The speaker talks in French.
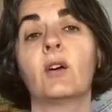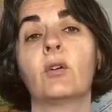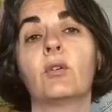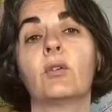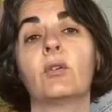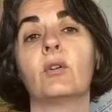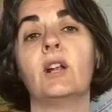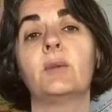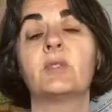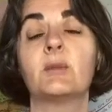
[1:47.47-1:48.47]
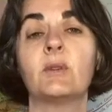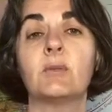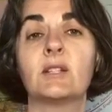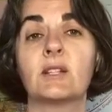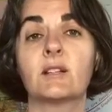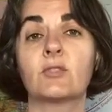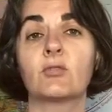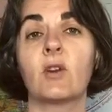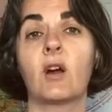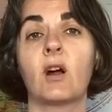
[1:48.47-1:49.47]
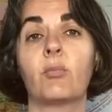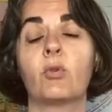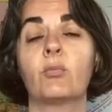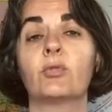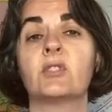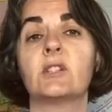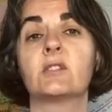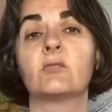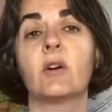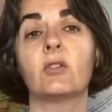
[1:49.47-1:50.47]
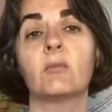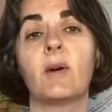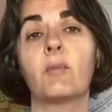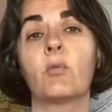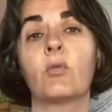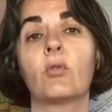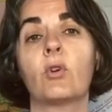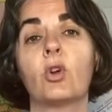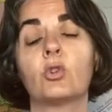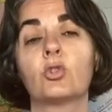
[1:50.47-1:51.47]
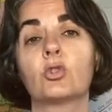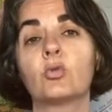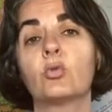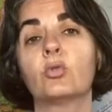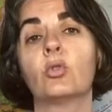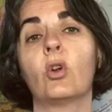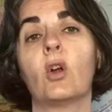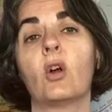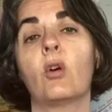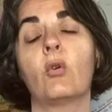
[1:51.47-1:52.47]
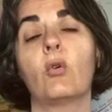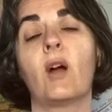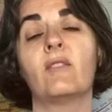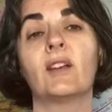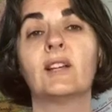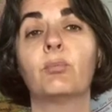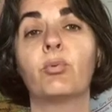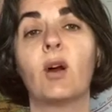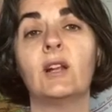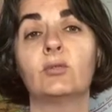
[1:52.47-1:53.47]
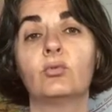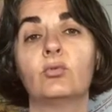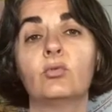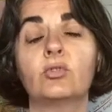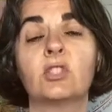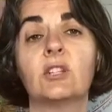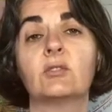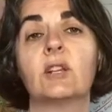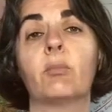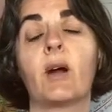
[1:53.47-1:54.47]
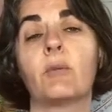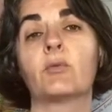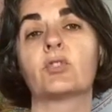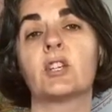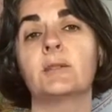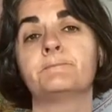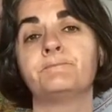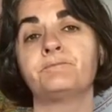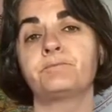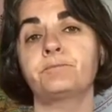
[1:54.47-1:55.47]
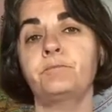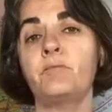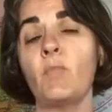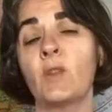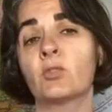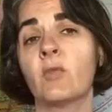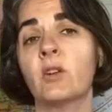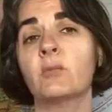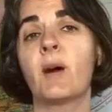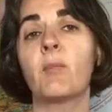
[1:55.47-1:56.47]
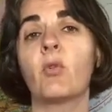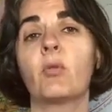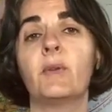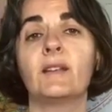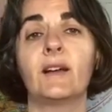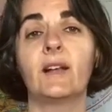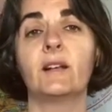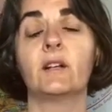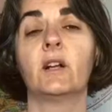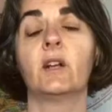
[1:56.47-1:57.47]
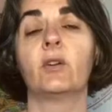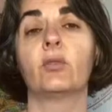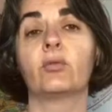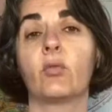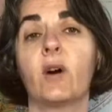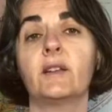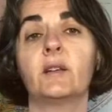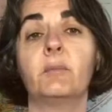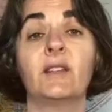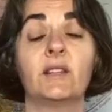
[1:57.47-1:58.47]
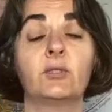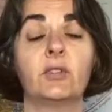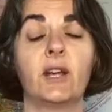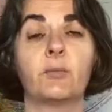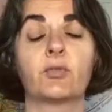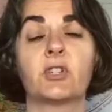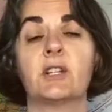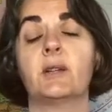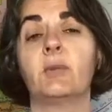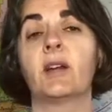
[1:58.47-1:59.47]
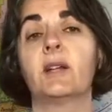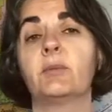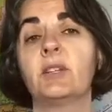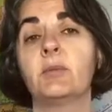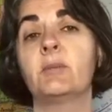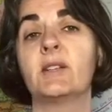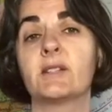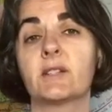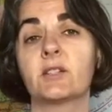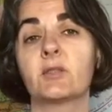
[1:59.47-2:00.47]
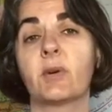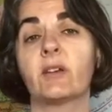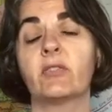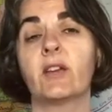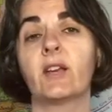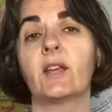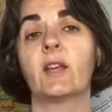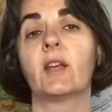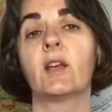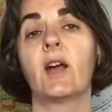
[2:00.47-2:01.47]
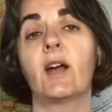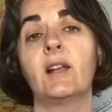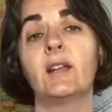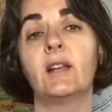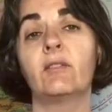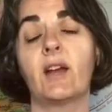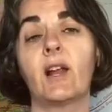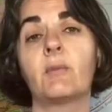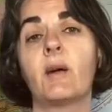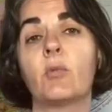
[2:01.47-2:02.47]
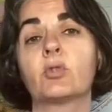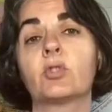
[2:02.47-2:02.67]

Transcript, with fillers: les petits bébés singes, on leur a proposé soit une maman chaude avec des poils et toute douce qui donnait pas à manger, soit une maman en métal euh, froide, mais qui donnait à manger. Eh bien, les petits bébés singes préféraient aller vers la maman